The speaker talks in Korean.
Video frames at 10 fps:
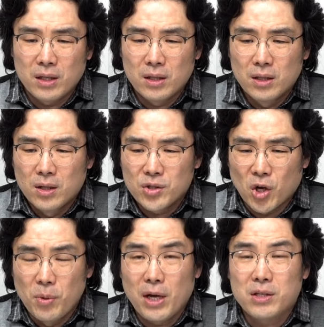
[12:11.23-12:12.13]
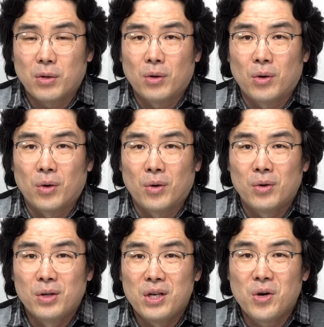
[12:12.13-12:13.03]
서명해서
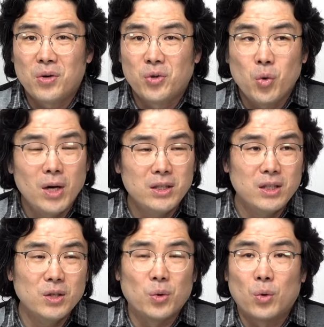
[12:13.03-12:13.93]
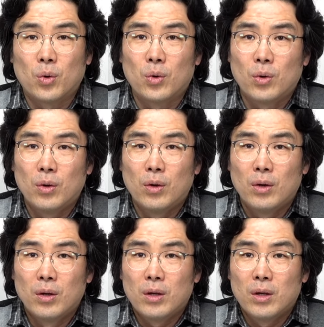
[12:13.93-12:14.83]
이거를 통과시키고
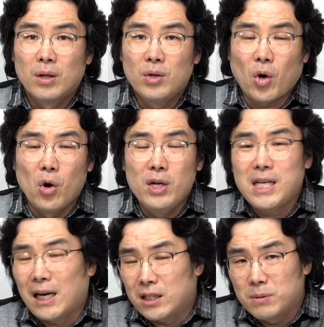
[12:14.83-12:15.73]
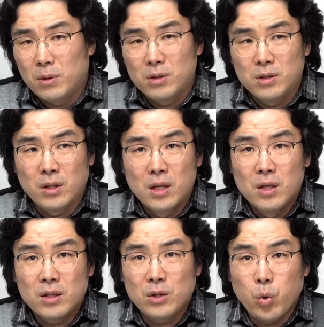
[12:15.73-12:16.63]
이거 걸리지 않았으면은
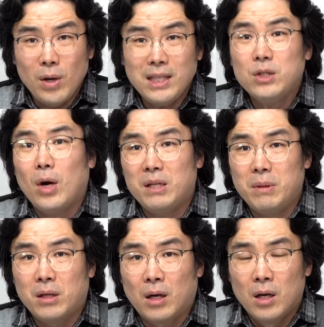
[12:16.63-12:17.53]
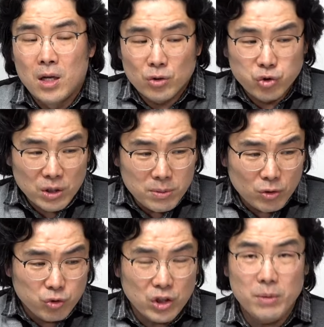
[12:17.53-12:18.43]
그 통과했을 거 아닙니까? 국힘도
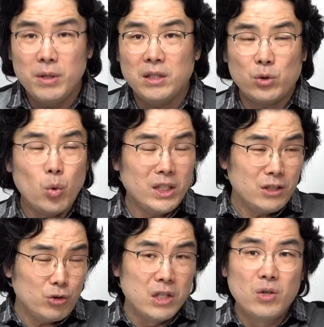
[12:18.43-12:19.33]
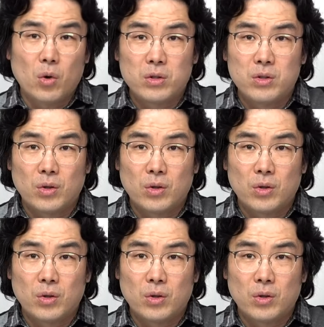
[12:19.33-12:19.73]
국힘이 그냥 통과시킬 수 있는 거거든요.